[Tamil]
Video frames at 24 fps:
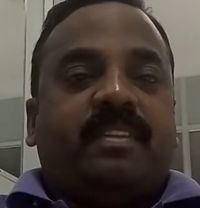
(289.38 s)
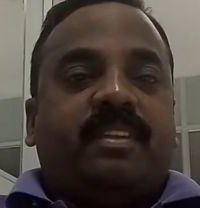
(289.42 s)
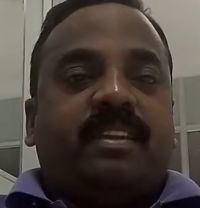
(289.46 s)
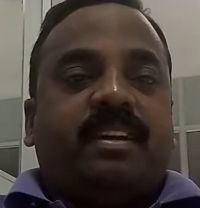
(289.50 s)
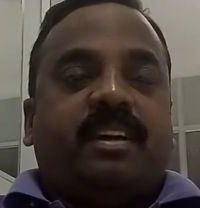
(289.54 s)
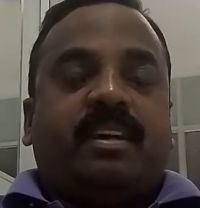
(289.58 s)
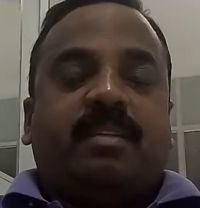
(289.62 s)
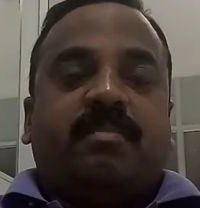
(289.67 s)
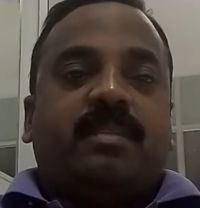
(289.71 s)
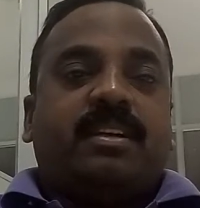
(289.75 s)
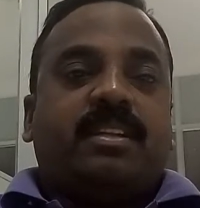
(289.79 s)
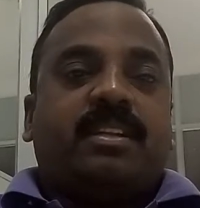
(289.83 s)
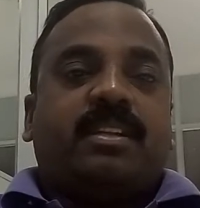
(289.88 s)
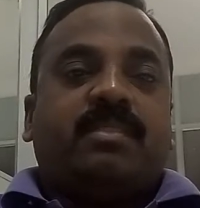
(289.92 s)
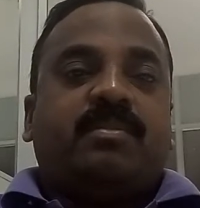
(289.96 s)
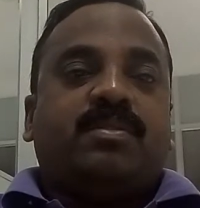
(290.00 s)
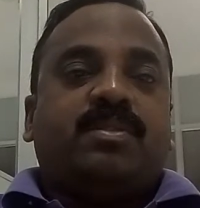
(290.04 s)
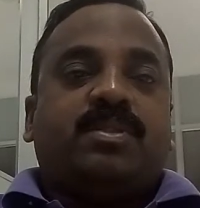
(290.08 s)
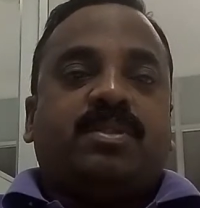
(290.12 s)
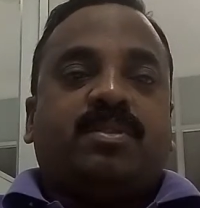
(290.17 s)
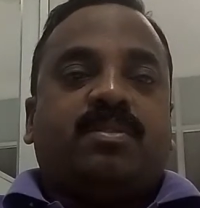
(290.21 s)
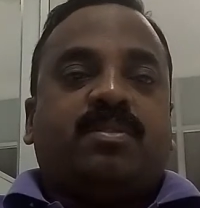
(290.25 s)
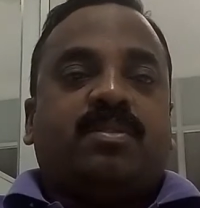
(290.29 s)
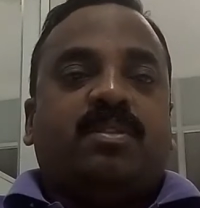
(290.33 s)
அதை மனசில்
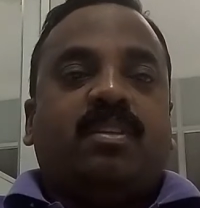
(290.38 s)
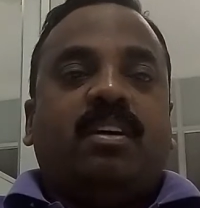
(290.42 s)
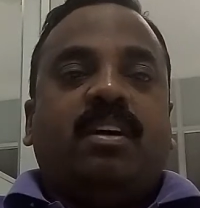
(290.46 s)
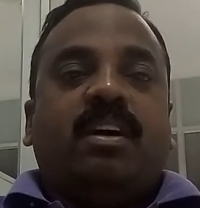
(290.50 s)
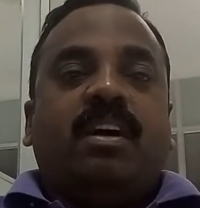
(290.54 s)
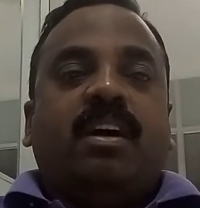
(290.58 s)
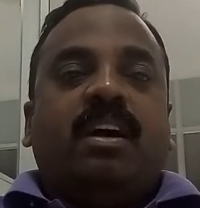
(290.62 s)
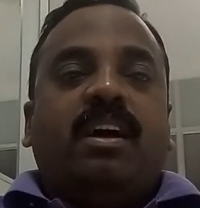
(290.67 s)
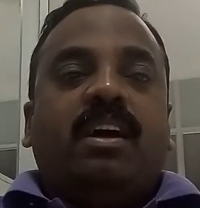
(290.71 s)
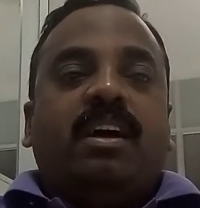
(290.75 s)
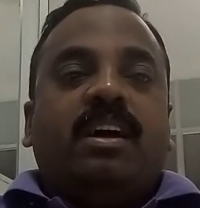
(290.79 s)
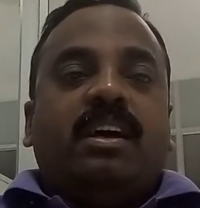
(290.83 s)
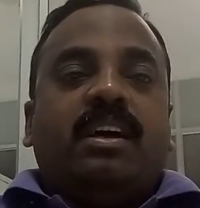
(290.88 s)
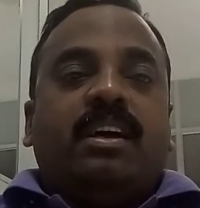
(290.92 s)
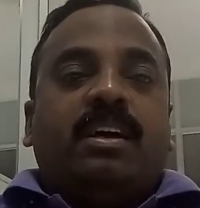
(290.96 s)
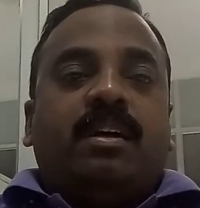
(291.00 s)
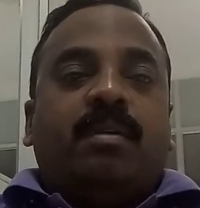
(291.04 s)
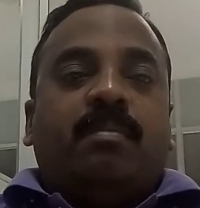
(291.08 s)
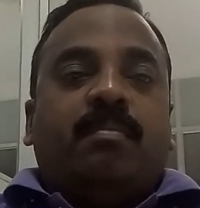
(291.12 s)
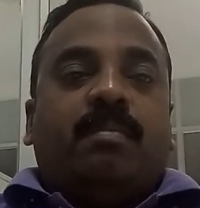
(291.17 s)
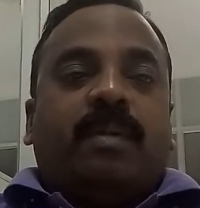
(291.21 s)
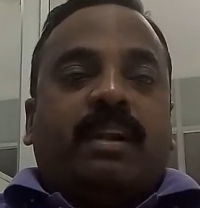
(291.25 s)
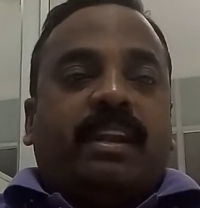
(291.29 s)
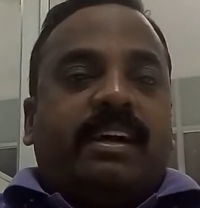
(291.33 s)
வச்சுக்கணும்
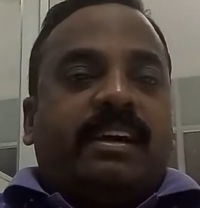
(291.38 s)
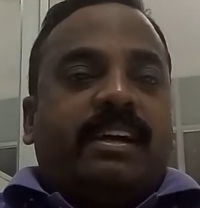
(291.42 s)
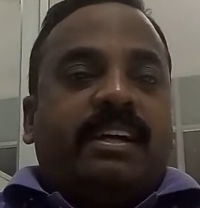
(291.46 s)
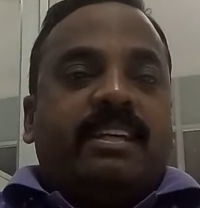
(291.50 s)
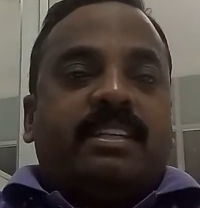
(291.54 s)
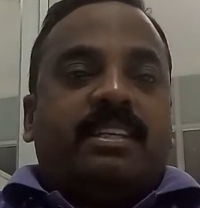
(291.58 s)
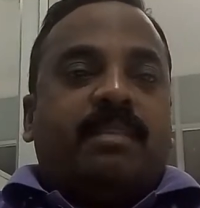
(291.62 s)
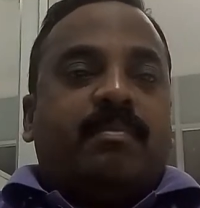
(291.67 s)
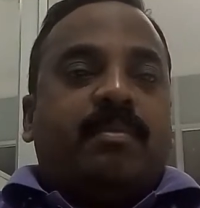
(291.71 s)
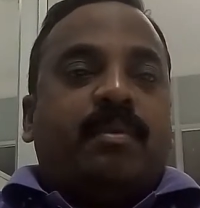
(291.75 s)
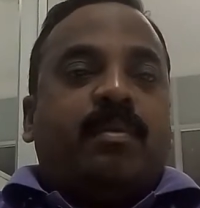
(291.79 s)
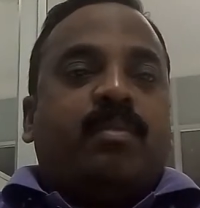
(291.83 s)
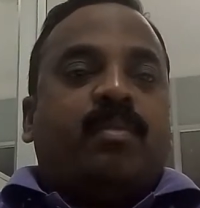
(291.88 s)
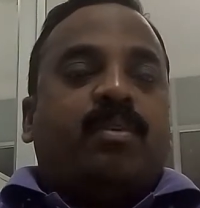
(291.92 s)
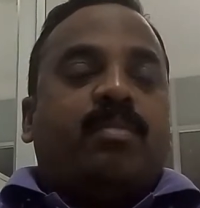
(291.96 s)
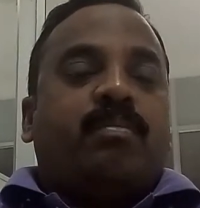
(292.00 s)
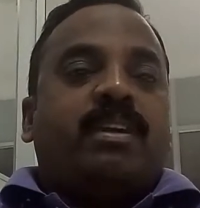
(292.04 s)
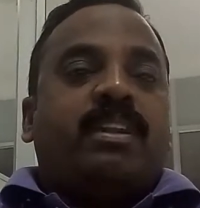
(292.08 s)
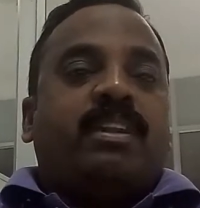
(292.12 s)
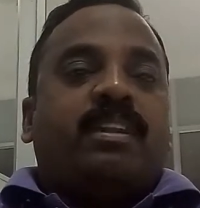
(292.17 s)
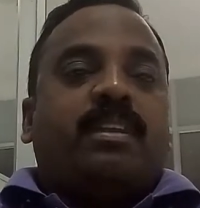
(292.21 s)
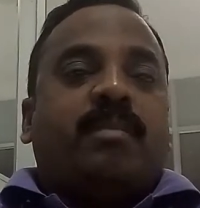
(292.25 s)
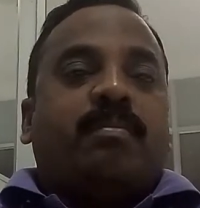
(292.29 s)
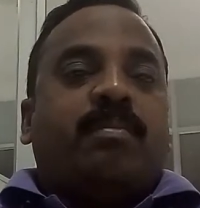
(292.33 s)
பணம் காசு எப்பயும் ஒரு
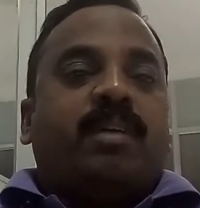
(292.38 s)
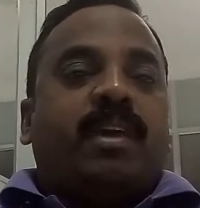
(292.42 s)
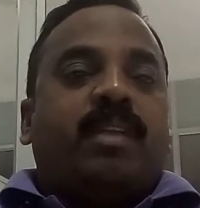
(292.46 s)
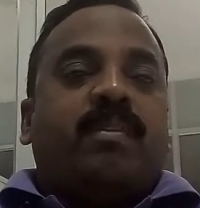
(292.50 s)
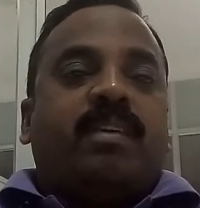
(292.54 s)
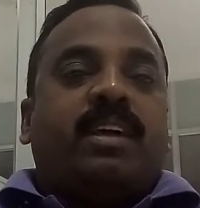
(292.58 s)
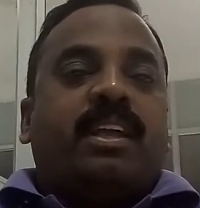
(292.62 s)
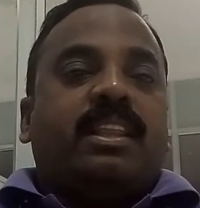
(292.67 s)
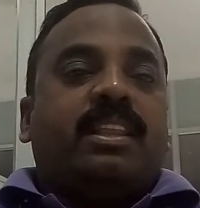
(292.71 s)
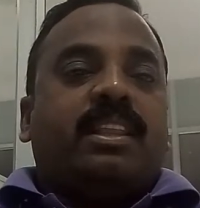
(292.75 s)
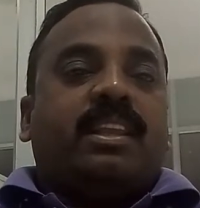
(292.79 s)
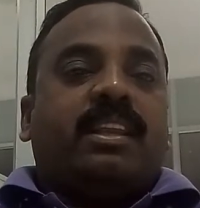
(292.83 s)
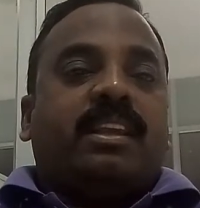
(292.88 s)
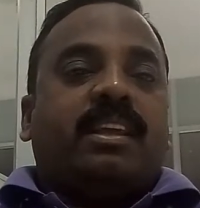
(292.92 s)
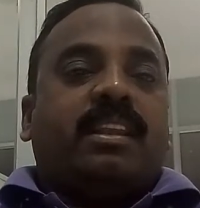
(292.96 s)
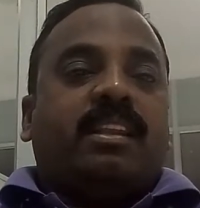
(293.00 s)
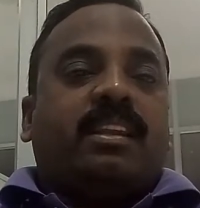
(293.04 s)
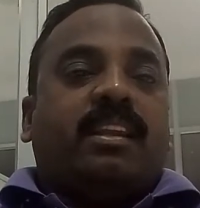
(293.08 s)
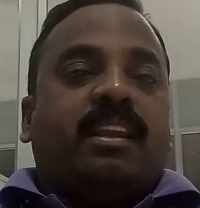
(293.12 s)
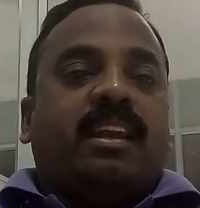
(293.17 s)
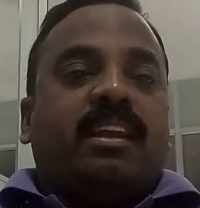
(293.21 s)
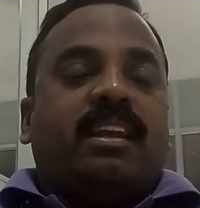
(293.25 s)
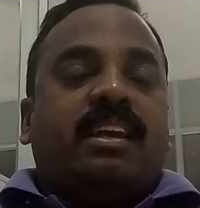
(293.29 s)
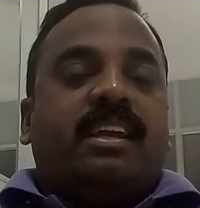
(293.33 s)
மனிதனுக்கு பேர் வாங்கி தெரியாது
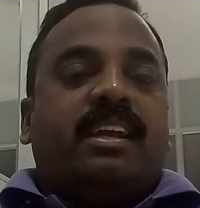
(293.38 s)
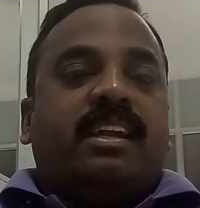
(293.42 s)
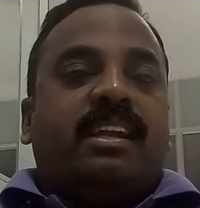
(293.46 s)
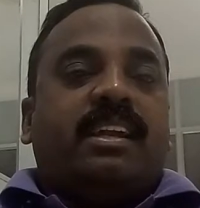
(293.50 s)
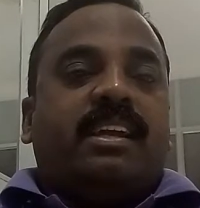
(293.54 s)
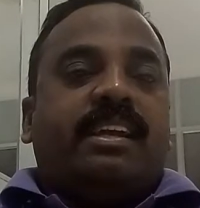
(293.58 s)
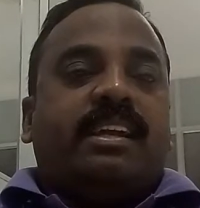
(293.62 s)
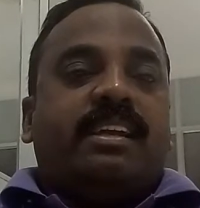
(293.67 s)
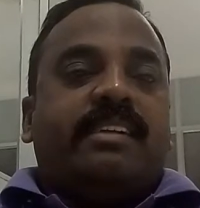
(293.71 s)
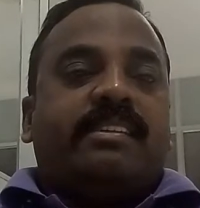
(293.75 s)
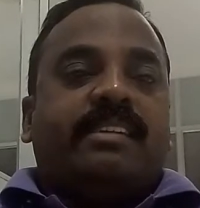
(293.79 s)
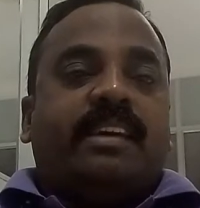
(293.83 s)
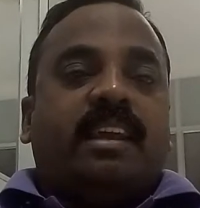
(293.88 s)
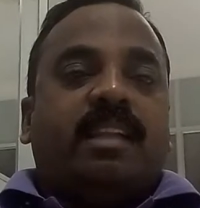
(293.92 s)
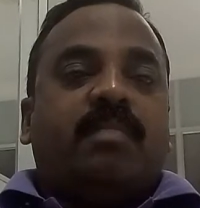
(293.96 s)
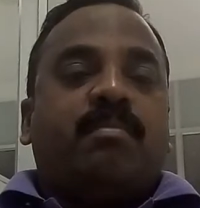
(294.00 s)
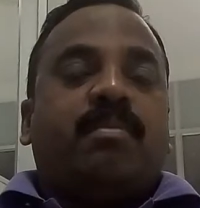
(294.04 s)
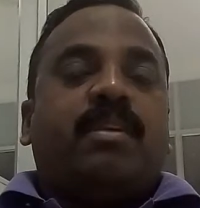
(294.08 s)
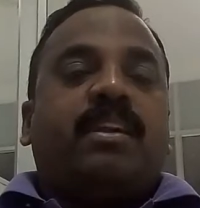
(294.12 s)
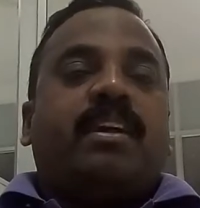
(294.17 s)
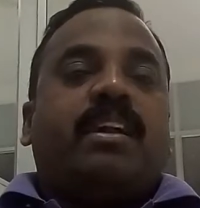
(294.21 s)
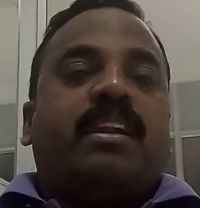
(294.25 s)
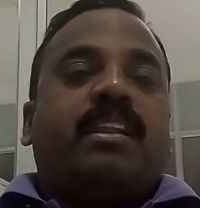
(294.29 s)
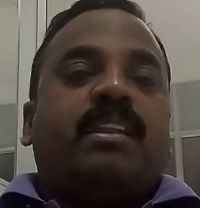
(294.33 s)
நல்ல எண்ணங்கள்
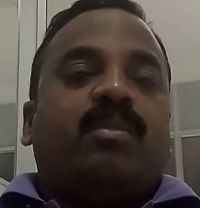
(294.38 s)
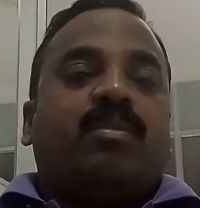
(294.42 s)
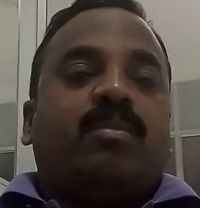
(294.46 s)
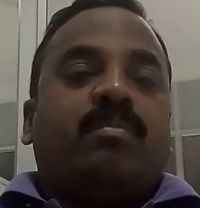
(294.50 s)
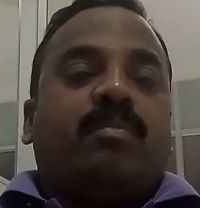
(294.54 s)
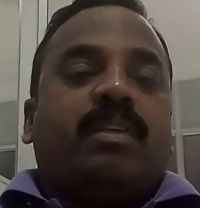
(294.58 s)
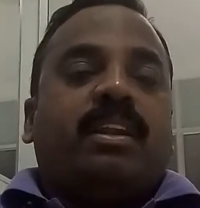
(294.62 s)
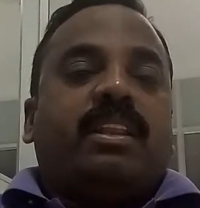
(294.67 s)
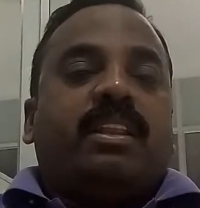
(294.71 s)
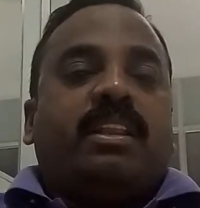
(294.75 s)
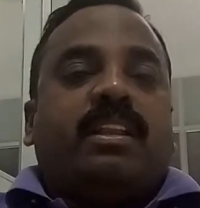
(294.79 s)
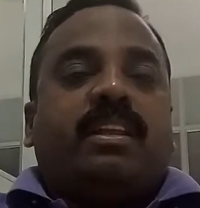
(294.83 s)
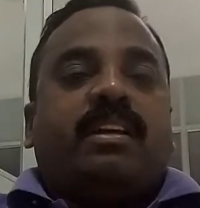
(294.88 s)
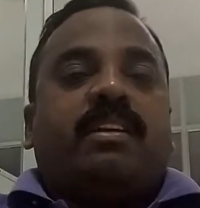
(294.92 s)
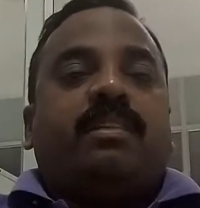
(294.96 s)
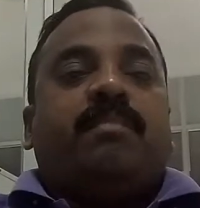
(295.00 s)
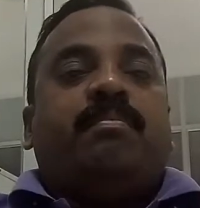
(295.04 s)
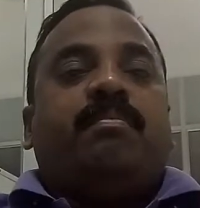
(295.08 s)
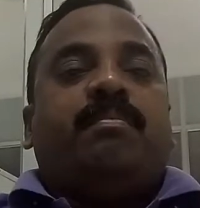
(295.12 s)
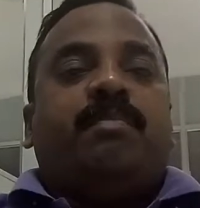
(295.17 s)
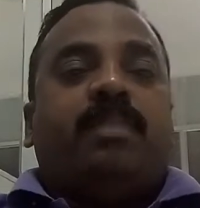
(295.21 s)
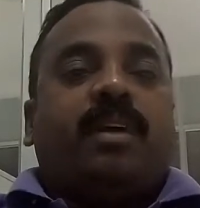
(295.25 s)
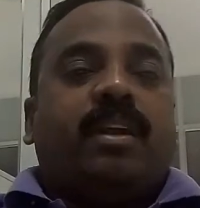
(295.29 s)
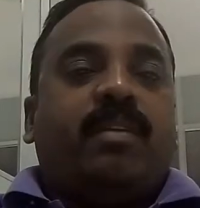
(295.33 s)
செயல்பாடுகள் தான் ஒரு மனிதனுக்கு
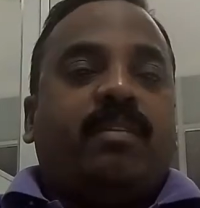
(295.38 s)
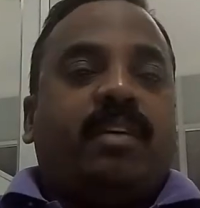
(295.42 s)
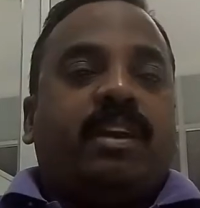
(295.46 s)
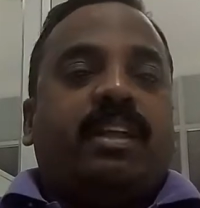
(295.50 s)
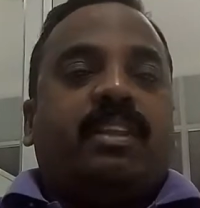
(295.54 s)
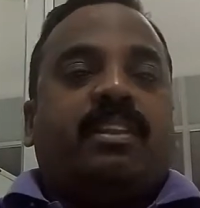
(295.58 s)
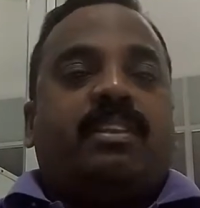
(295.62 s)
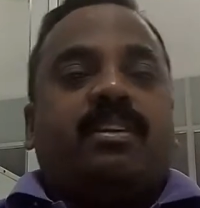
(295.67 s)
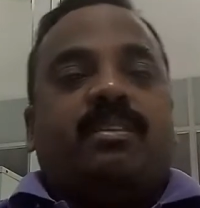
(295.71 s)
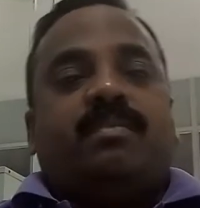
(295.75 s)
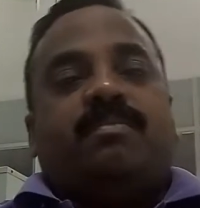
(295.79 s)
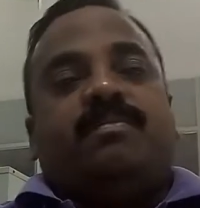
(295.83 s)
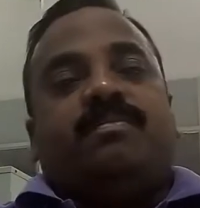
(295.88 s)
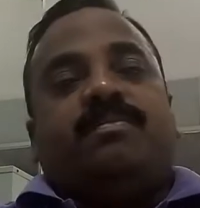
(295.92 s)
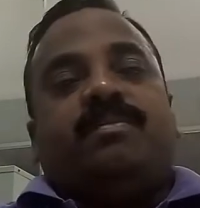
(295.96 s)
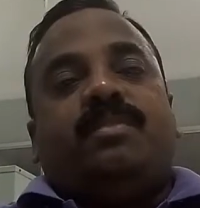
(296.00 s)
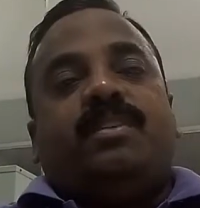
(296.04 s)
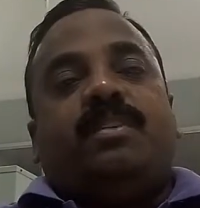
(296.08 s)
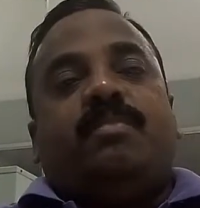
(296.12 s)
பேர் வாங்கி தரும்